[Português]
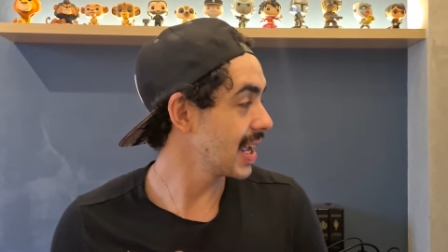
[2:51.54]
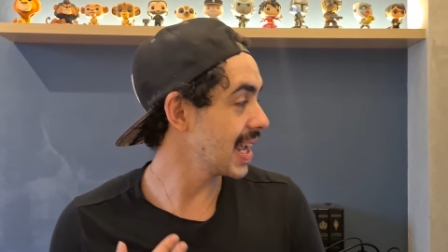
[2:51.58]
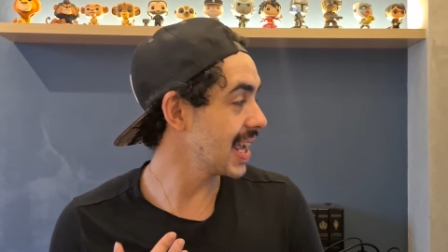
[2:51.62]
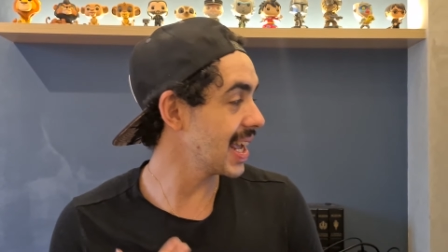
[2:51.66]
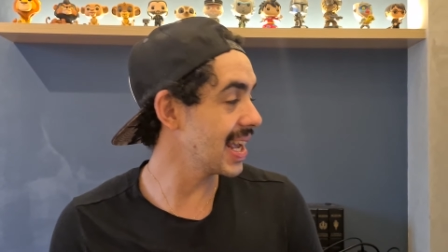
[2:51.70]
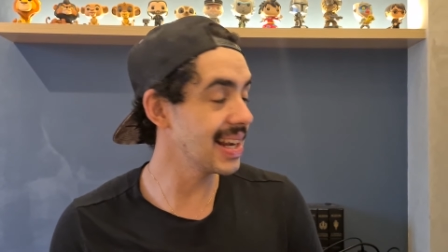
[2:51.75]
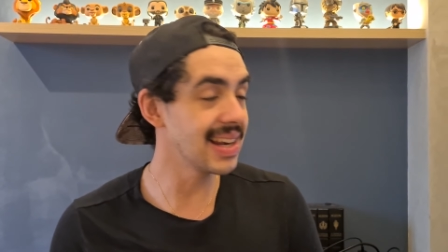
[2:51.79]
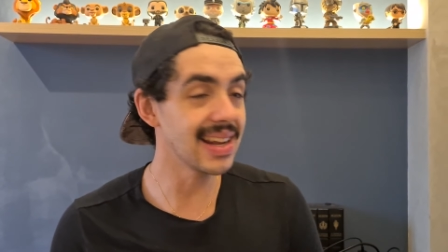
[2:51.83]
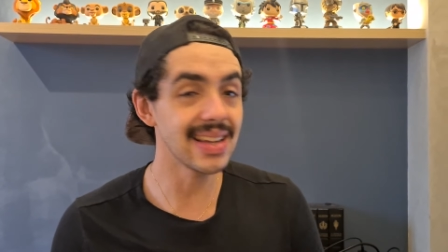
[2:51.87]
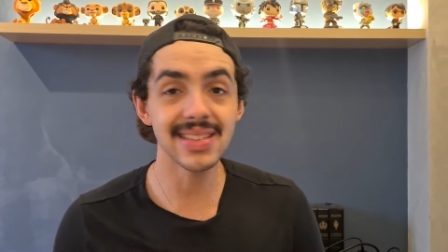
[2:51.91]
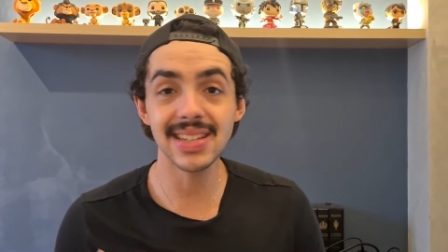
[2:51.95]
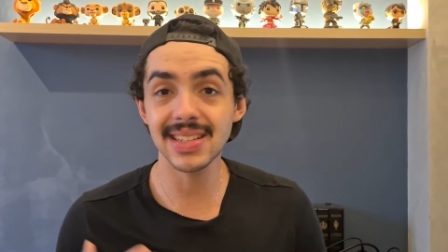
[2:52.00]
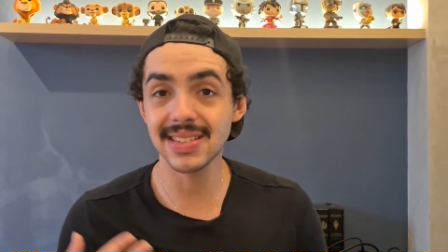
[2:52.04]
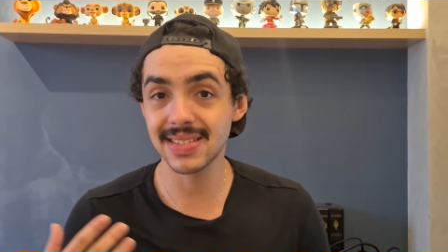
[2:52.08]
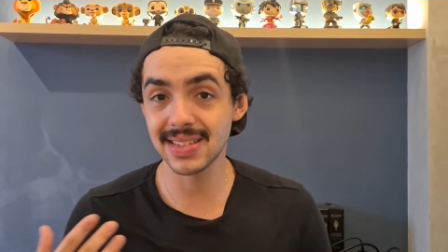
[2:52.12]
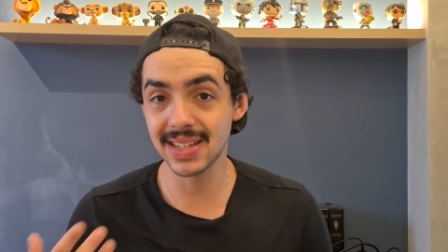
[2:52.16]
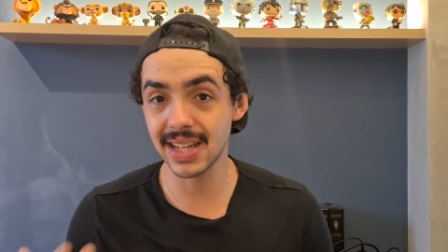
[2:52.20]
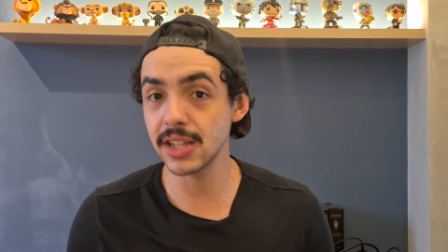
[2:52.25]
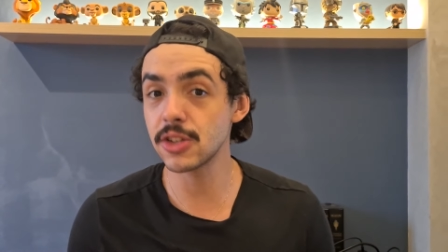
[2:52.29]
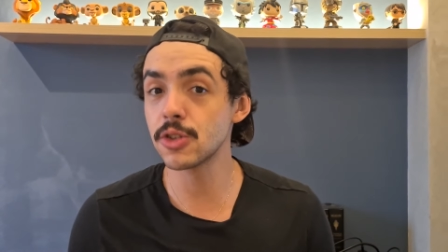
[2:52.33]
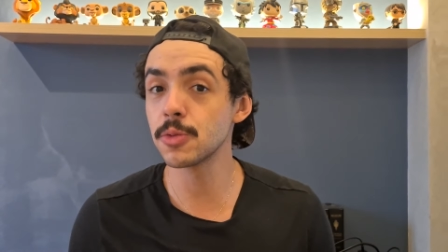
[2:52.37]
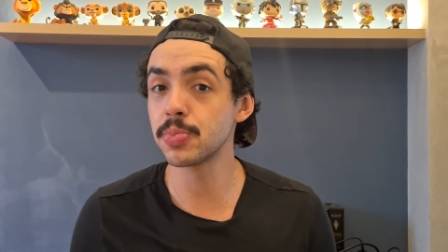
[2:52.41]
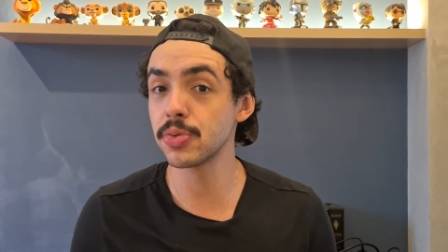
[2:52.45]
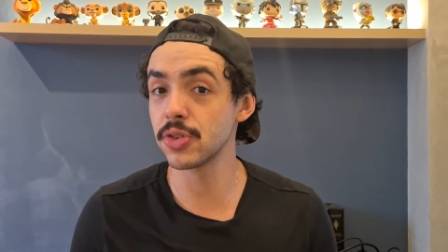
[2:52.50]
ele é
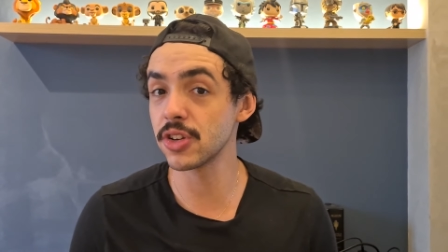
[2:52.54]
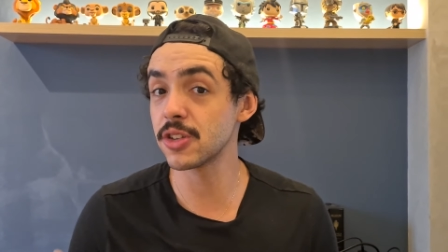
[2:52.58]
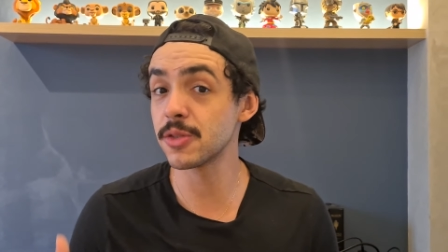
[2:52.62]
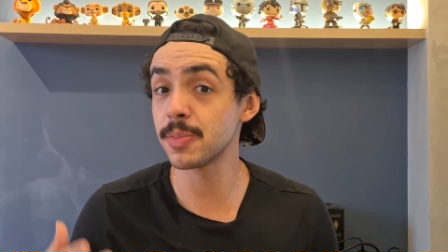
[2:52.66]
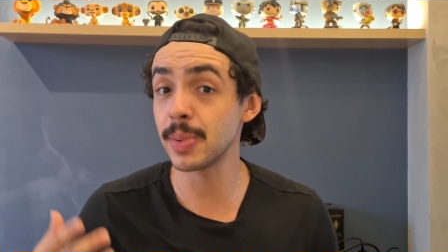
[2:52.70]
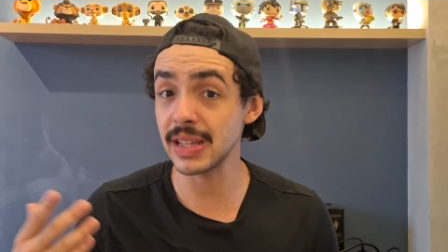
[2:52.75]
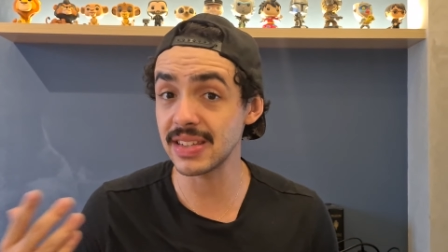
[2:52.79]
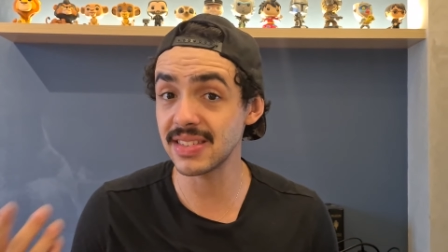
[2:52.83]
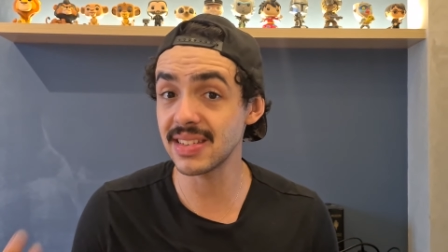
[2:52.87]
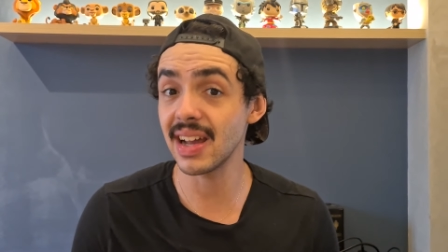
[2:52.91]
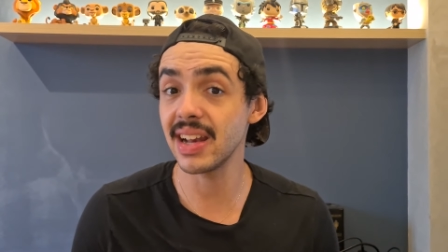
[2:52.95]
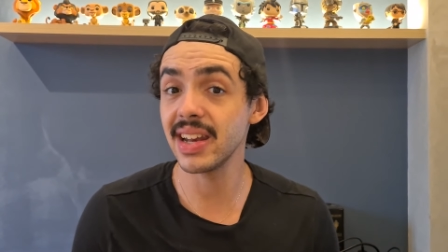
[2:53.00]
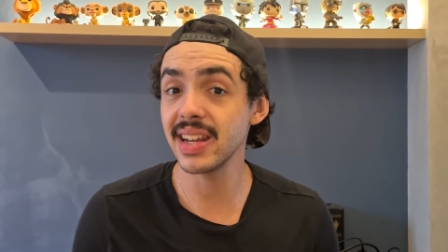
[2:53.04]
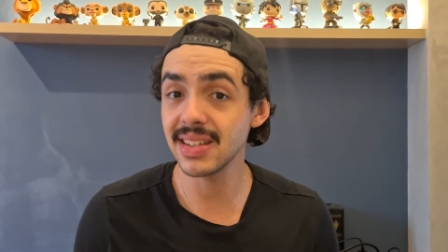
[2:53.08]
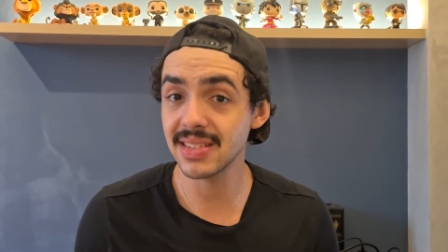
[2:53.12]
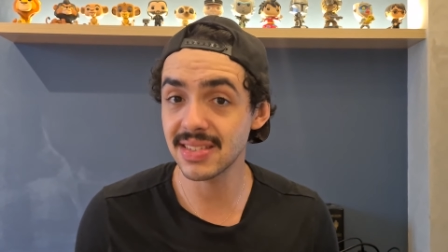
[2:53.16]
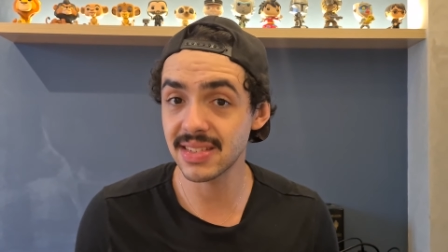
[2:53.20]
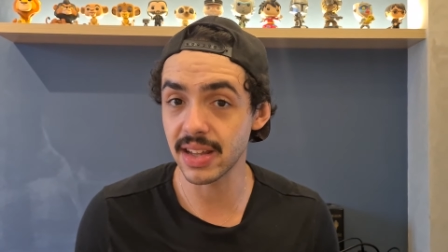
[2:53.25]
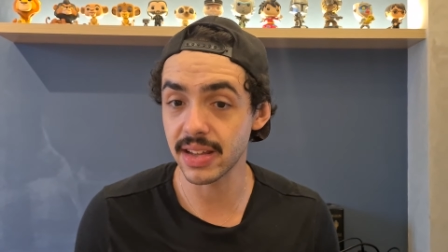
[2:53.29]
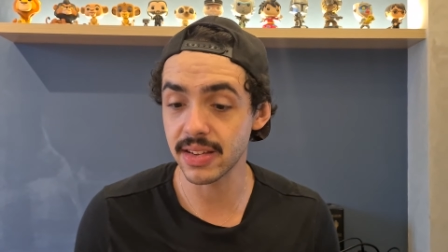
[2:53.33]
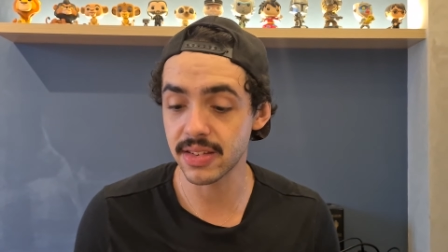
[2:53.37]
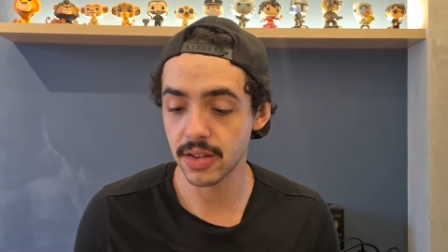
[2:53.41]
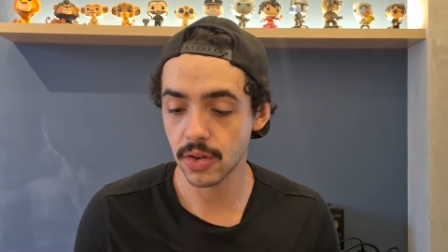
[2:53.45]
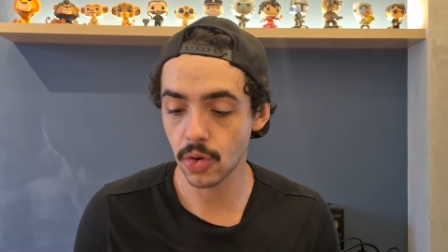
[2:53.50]
descrito por
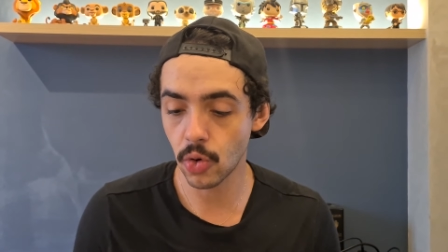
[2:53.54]
especialistas